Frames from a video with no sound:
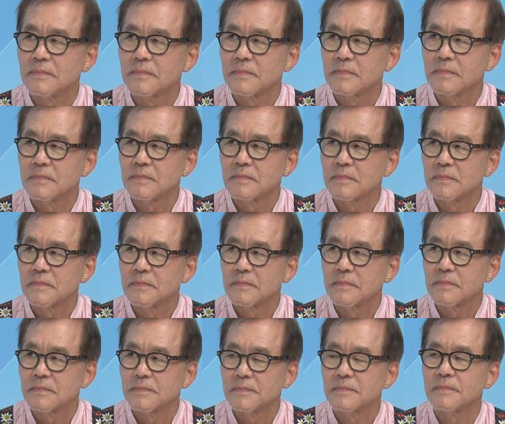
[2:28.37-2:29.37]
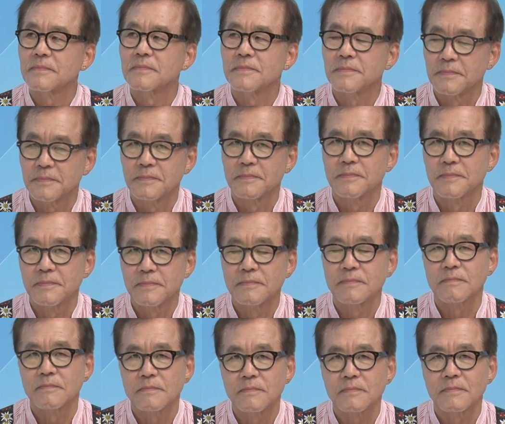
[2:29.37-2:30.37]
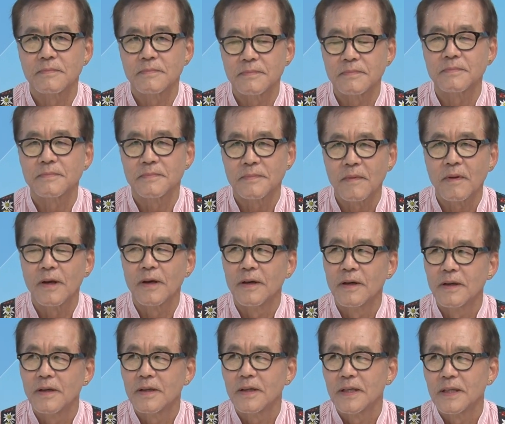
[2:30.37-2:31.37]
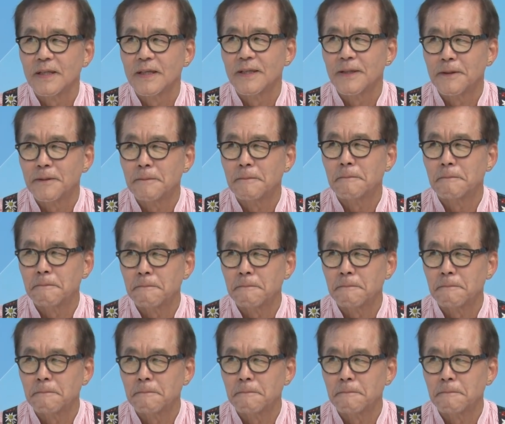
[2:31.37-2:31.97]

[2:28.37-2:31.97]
밝은 얼굴로 부르시던 모습이 선하거든요. 그러다가 좀